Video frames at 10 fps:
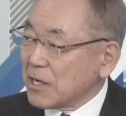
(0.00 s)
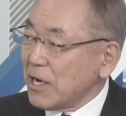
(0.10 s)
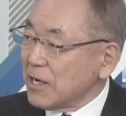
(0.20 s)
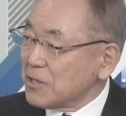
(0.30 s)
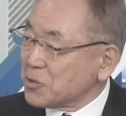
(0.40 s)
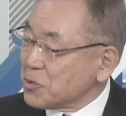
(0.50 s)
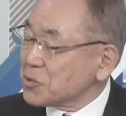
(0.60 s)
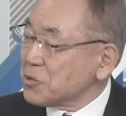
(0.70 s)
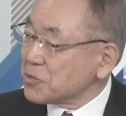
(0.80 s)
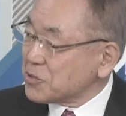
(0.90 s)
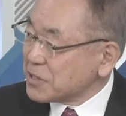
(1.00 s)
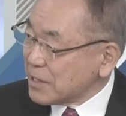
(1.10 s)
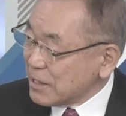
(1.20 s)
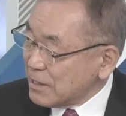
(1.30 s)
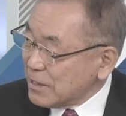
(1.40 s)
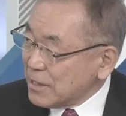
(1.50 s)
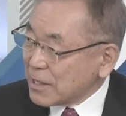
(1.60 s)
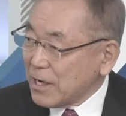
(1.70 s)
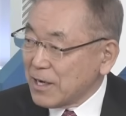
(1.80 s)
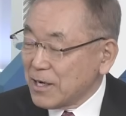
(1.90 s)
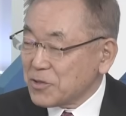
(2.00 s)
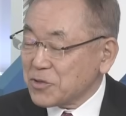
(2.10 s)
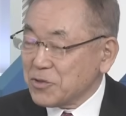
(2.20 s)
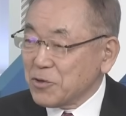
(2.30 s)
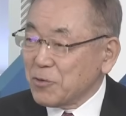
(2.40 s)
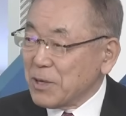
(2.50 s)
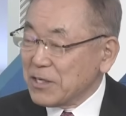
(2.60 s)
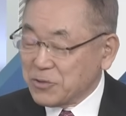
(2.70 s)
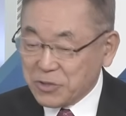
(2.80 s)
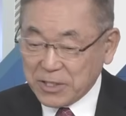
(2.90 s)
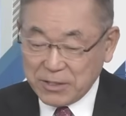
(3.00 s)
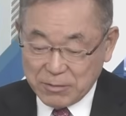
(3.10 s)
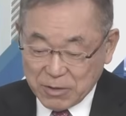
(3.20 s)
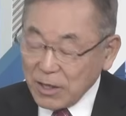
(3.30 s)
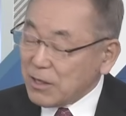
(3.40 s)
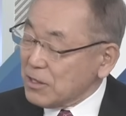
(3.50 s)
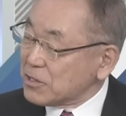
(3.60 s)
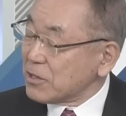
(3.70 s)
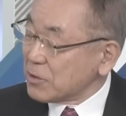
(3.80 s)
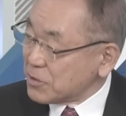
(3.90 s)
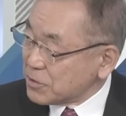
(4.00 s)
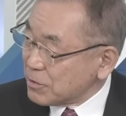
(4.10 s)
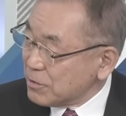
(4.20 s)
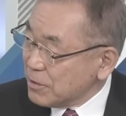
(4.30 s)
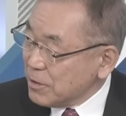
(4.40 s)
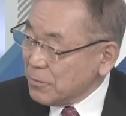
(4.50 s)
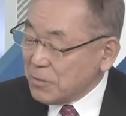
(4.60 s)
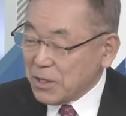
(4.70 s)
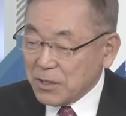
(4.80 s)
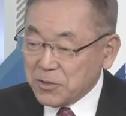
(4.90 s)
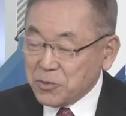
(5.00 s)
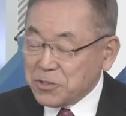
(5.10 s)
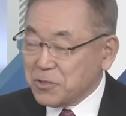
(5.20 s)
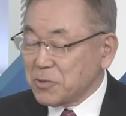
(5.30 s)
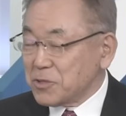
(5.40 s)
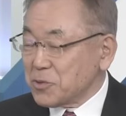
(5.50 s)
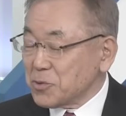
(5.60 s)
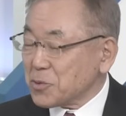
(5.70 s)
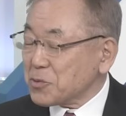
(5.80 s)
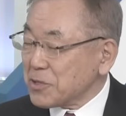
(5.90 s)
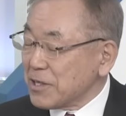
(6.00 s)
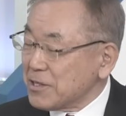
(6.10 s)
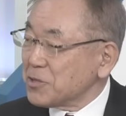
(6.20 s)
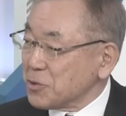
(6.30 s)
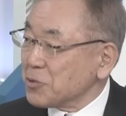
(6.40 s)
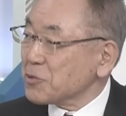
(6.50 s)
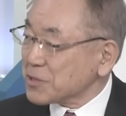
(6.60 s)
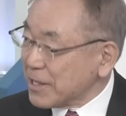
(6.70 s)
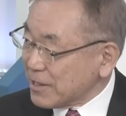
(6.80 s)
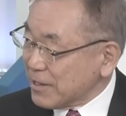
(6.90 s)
海外に工場を移したり海外の企業を買収したり海外に行ったわけですよ。日本人は日本の国内に取り残され